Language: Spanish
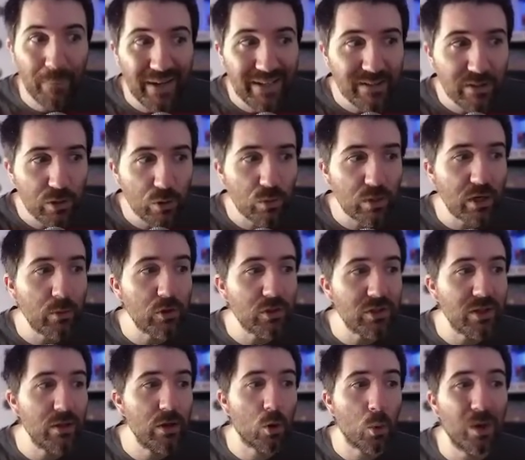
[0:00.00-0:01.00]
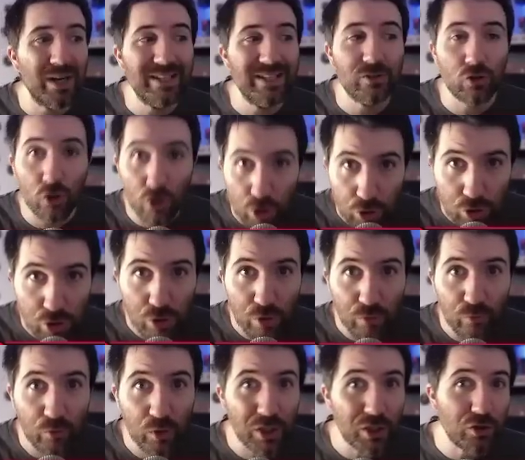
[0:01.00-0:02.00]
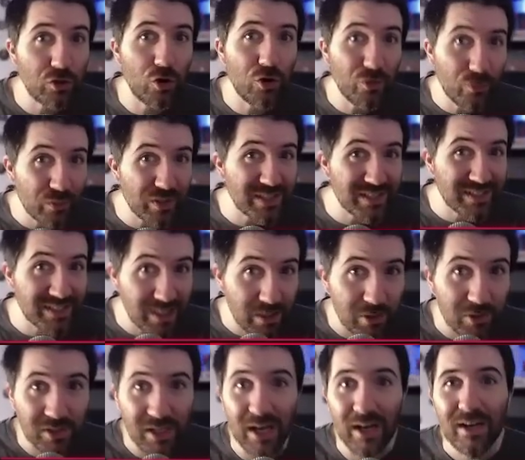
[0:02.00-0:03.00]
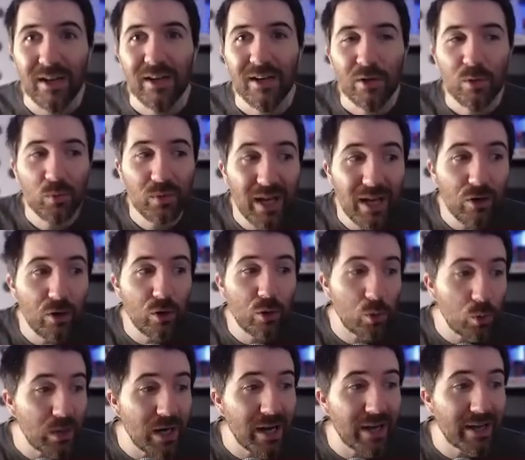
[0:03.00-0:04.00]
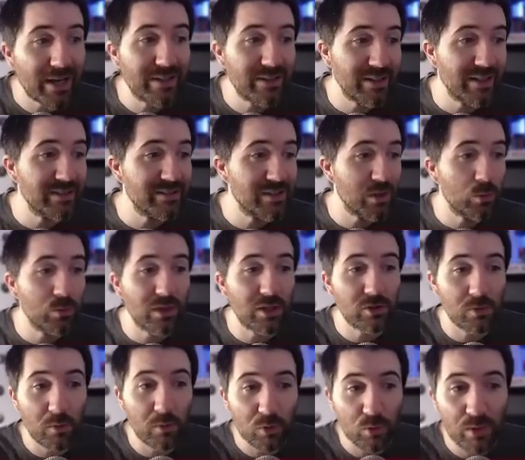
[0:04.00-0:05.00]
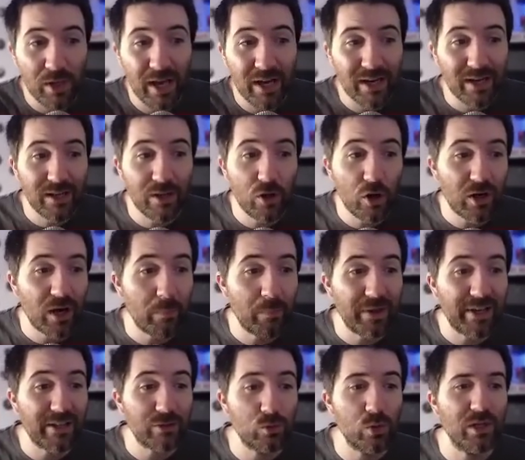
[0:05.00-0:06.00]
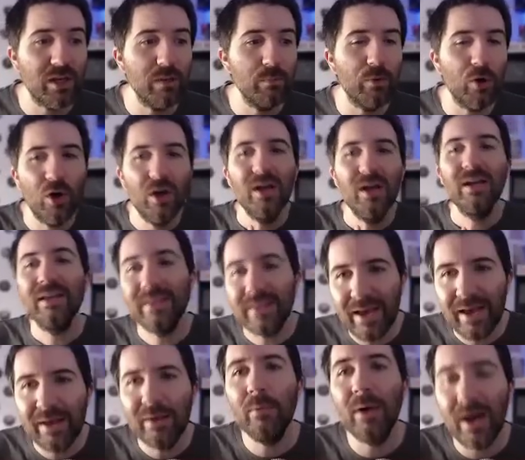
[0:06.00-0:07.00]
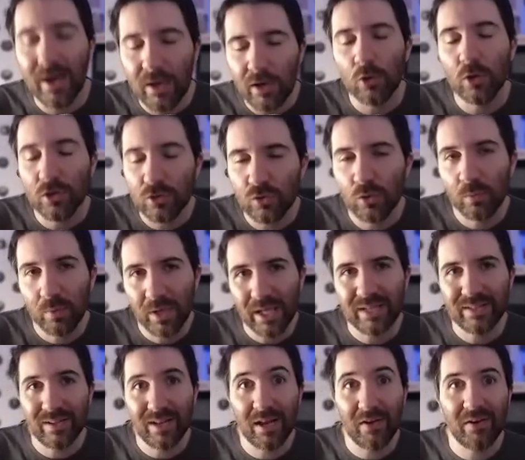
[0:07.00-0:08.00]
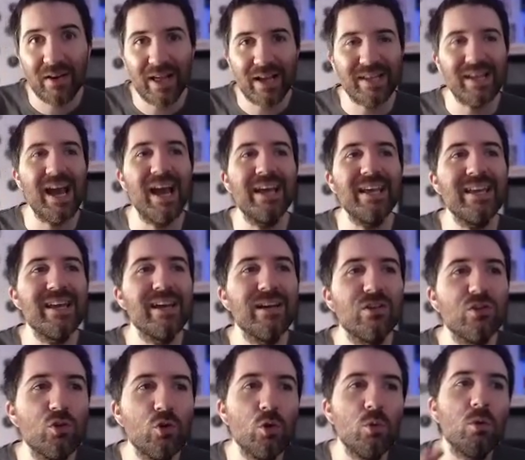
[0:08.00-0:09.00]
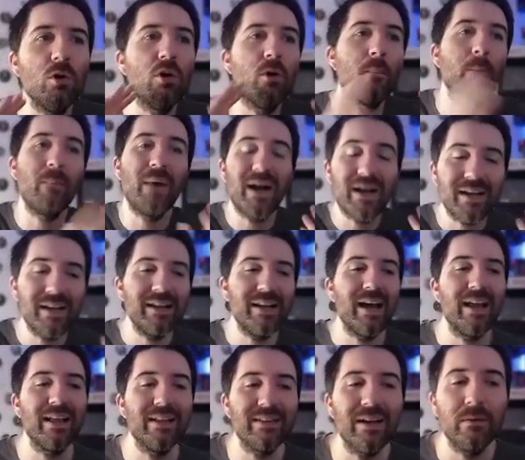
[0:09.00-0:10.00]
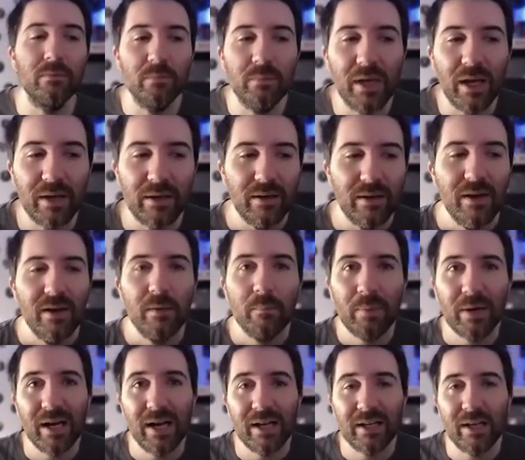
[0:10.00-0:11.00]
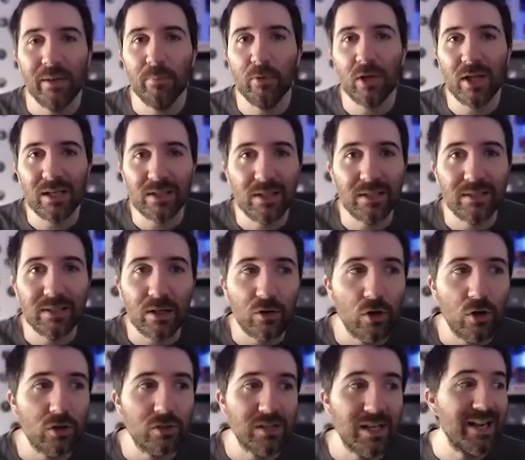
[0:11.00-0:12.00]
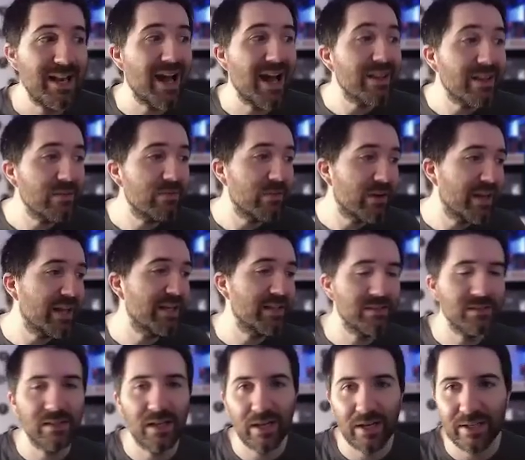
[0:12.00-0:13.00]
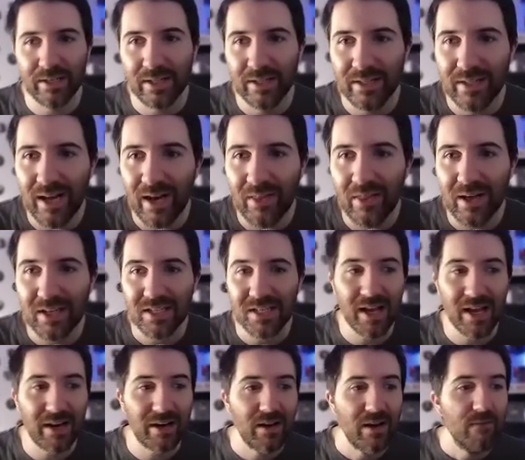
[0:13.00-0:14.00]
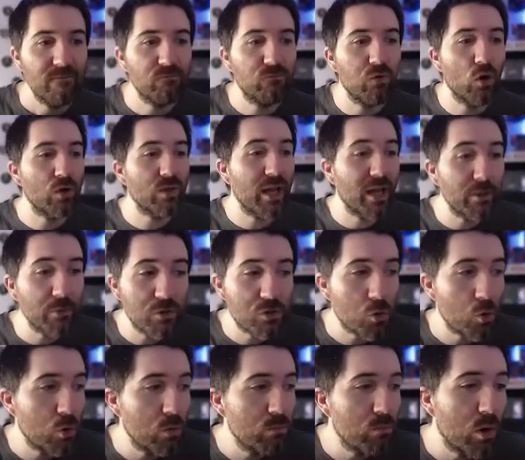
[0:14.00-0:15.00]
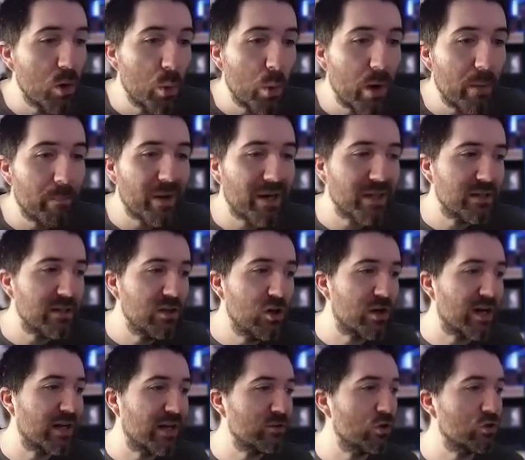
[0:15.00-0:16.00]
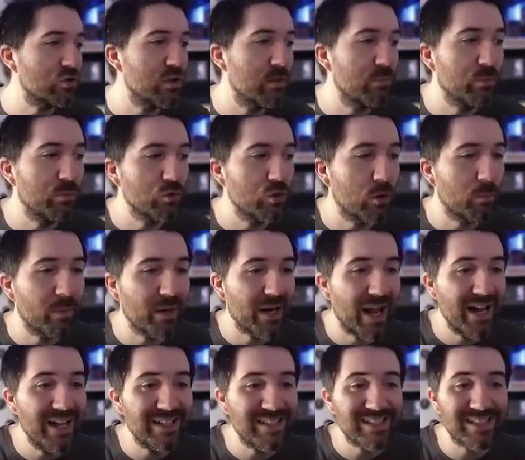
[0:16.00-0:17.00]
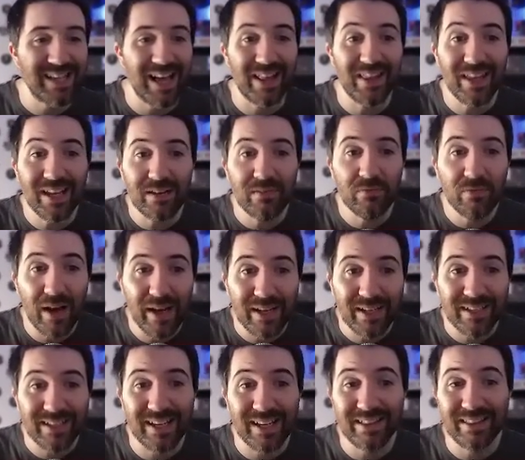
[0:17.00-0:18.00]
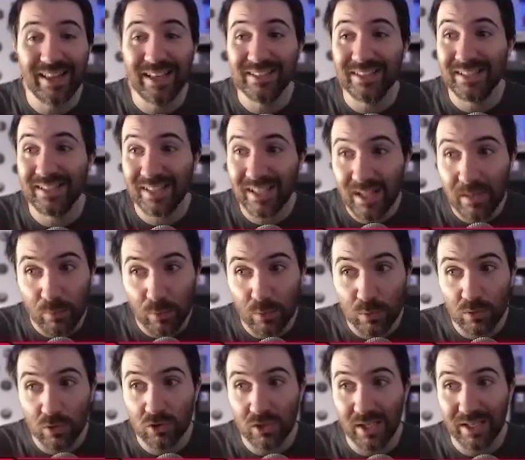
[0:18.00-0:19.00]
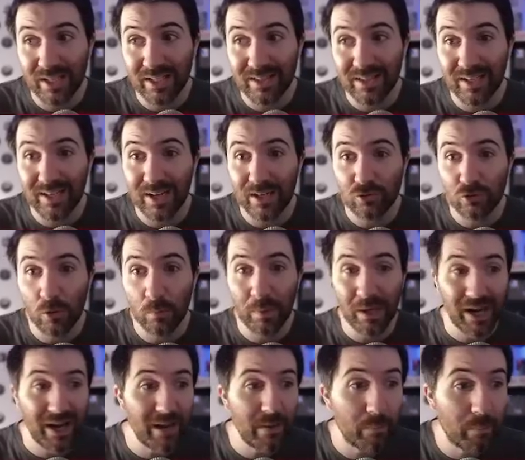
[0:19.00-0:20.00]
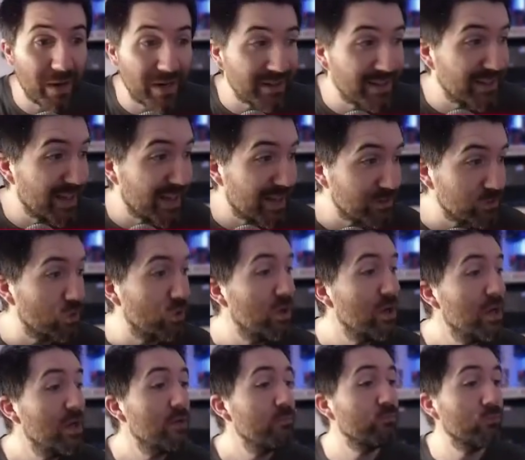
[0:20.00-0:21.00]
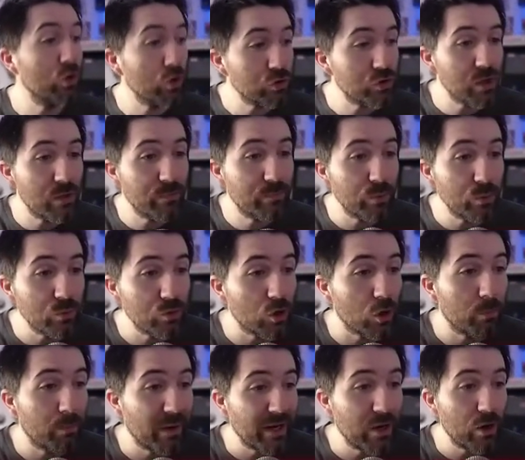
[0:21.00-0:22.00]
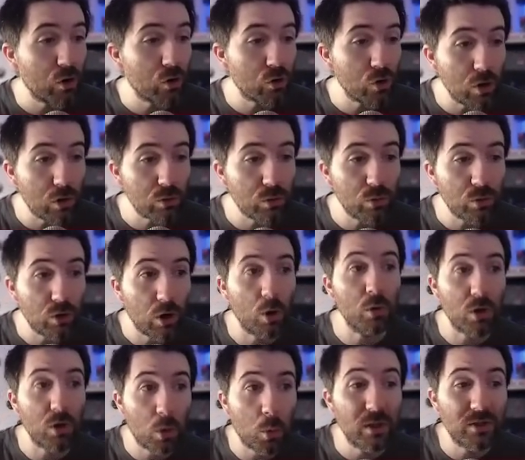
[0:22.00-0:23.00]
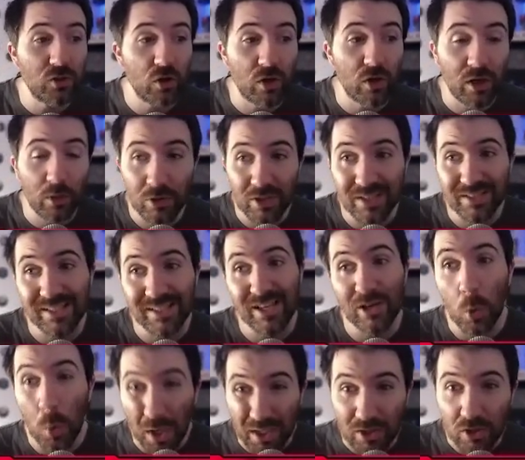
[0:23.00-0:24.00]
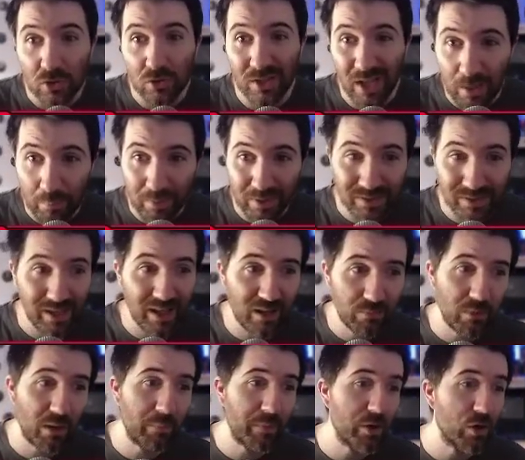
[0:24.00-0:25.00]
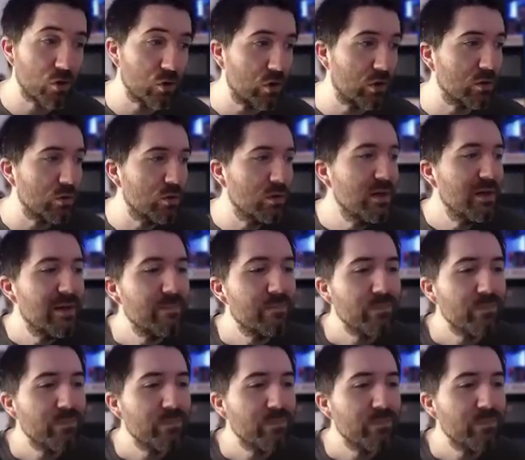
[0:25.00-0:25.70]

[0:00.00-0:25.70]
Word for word: 21 rebotes, de los cuales 8 fueron ofensivos. O sea, una locura la cantidad de segundas oportunidades que le dio Capela a su equipo y el banco de suplentes. La verdad que ahí estuvo más que nada también para el equipo de Atlanta Hawks la diferencia en el día de ayer. Bogdanovich jugó un muy buen partido, 14 puntos para él. Sadik Bey, 17 puntos, en este caso para él, partidazo. 12 puntos para Okongu, con unos cuantos rebotes y 4 tapas además para Okongu.